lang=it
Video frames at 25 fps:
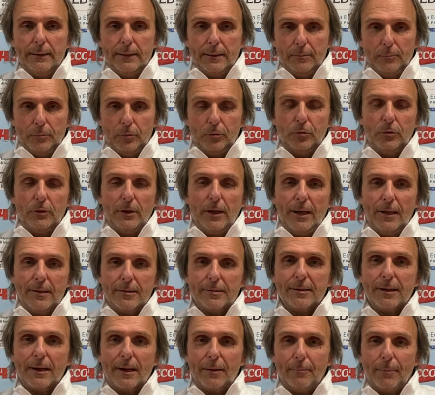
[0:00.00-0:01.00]
bisogna
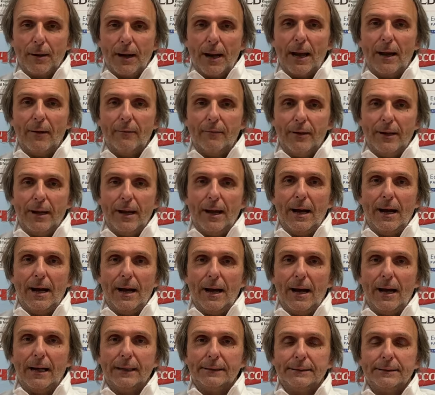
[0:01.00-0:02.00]
essere bravi
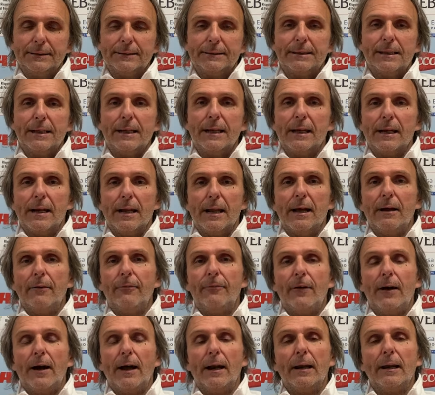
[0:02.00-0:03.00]
a, a gestirle e a
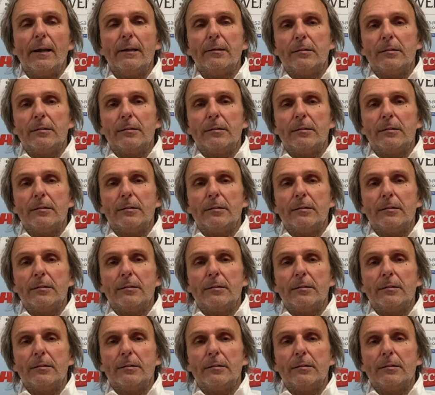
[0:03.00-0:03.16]
farle,